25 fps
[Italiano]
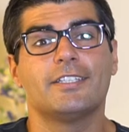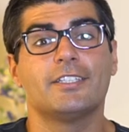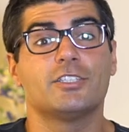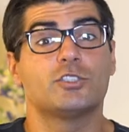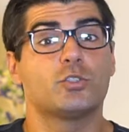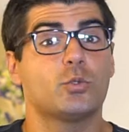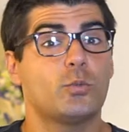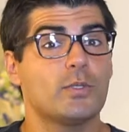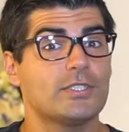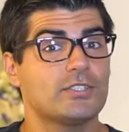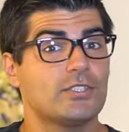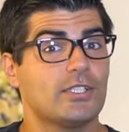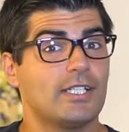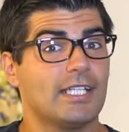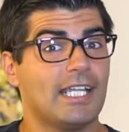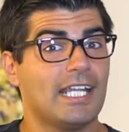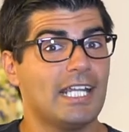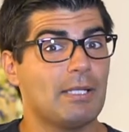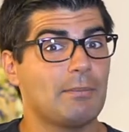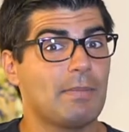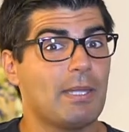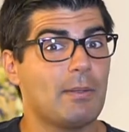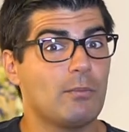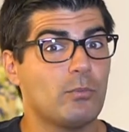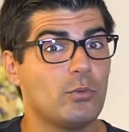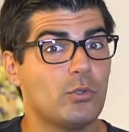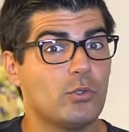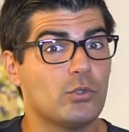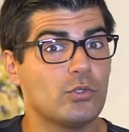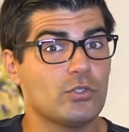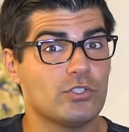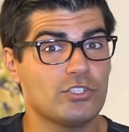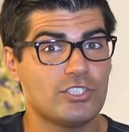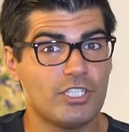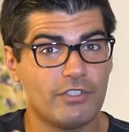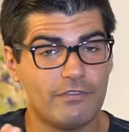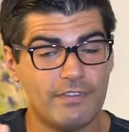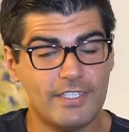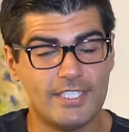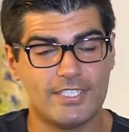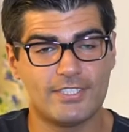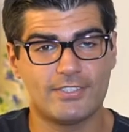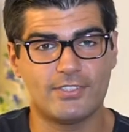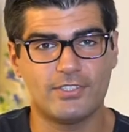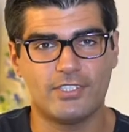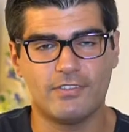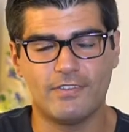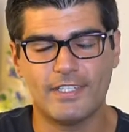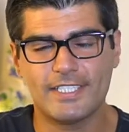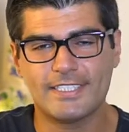Su questo canale abbiamo già
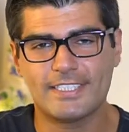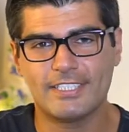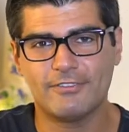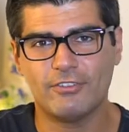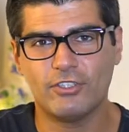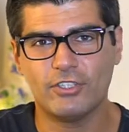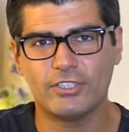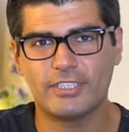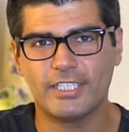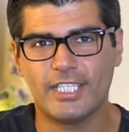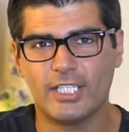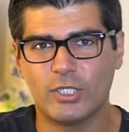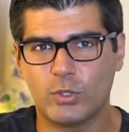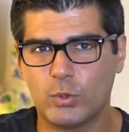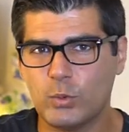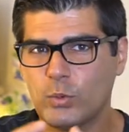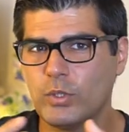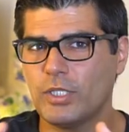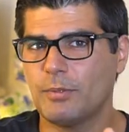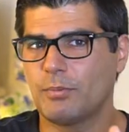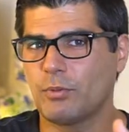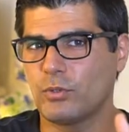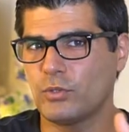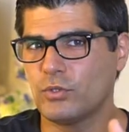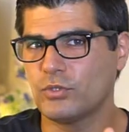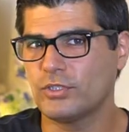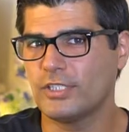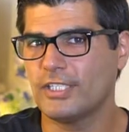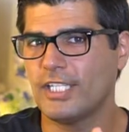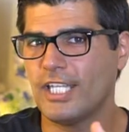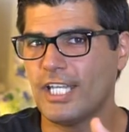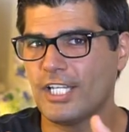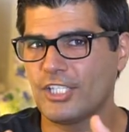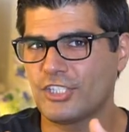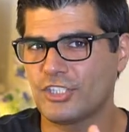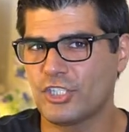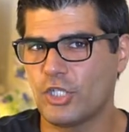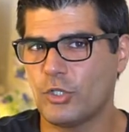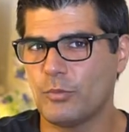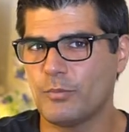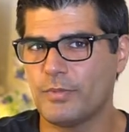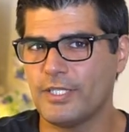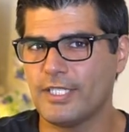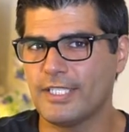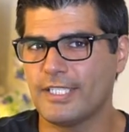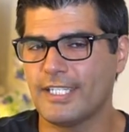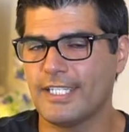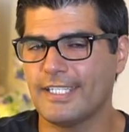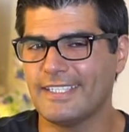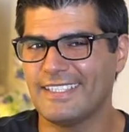visto diverse volte alcuni prodotti della
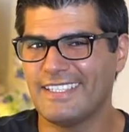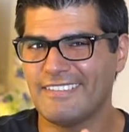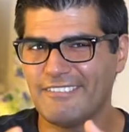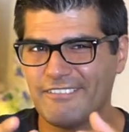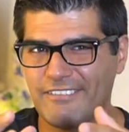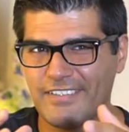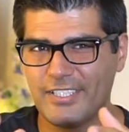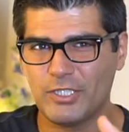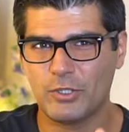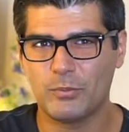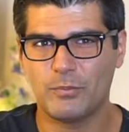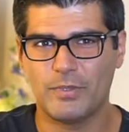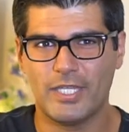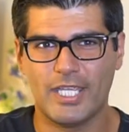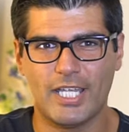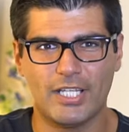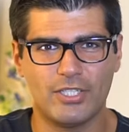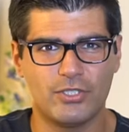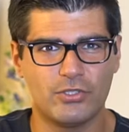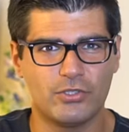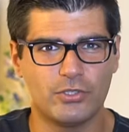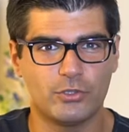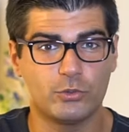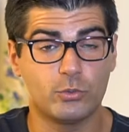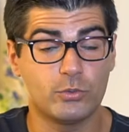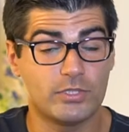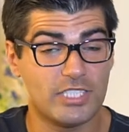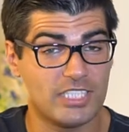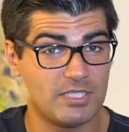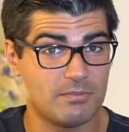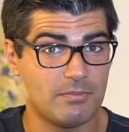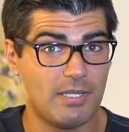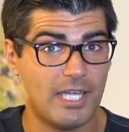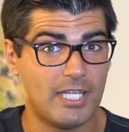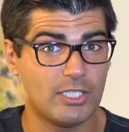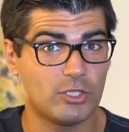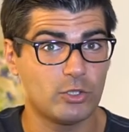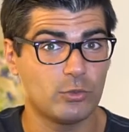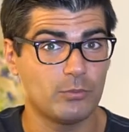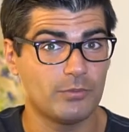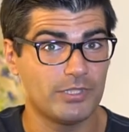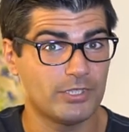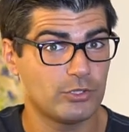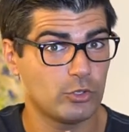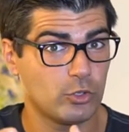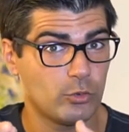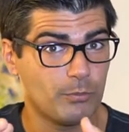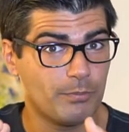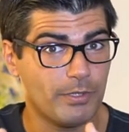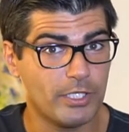Xiaomi che davvero mi hanno entusiasmato, mi
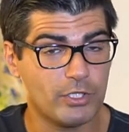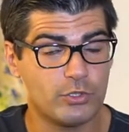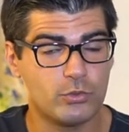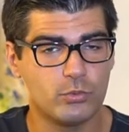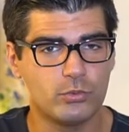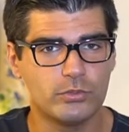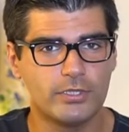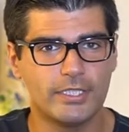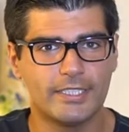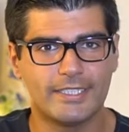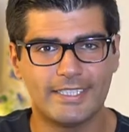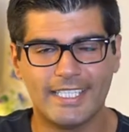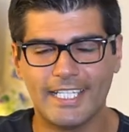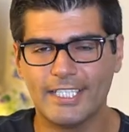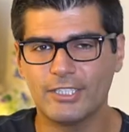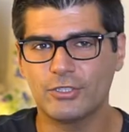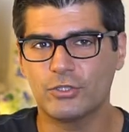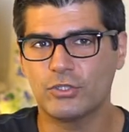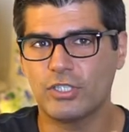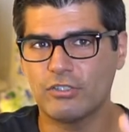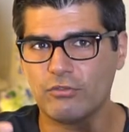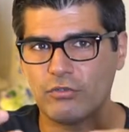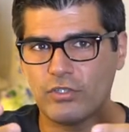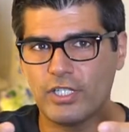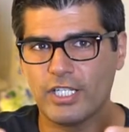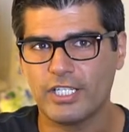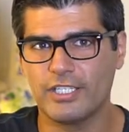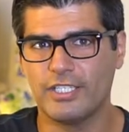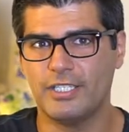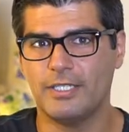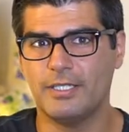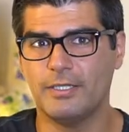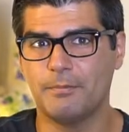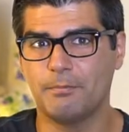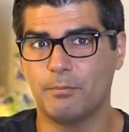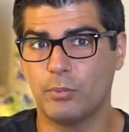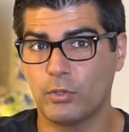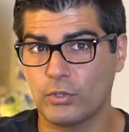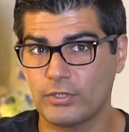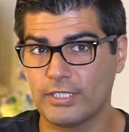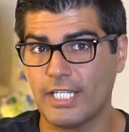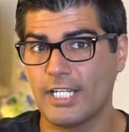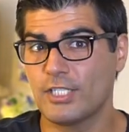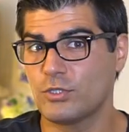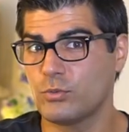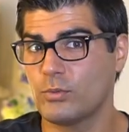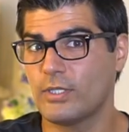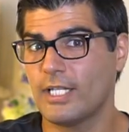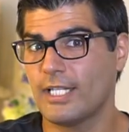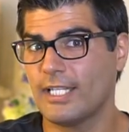sono piaciuti tanto da volerli
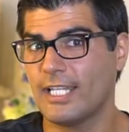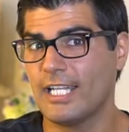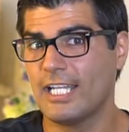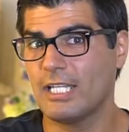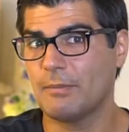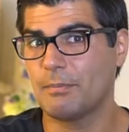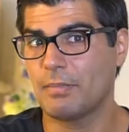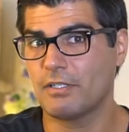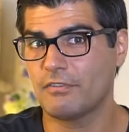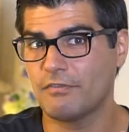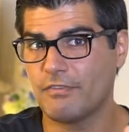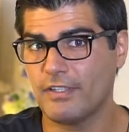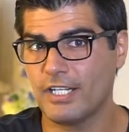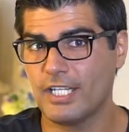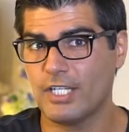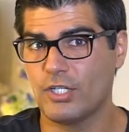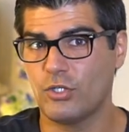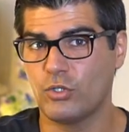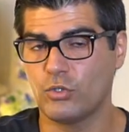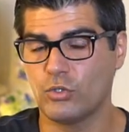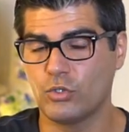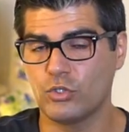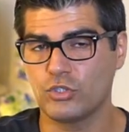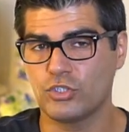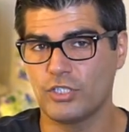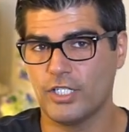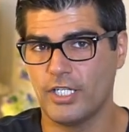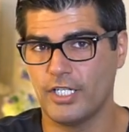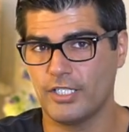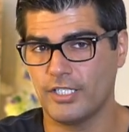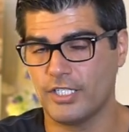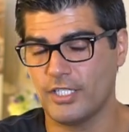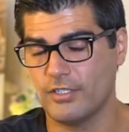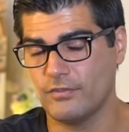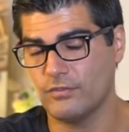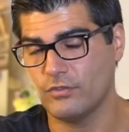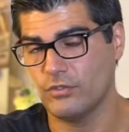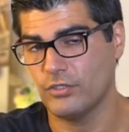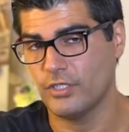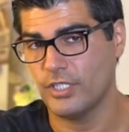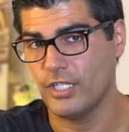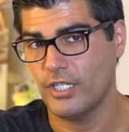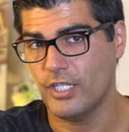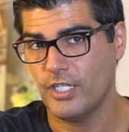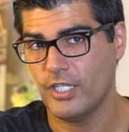portare sul canale per farli conoscere anche a voi.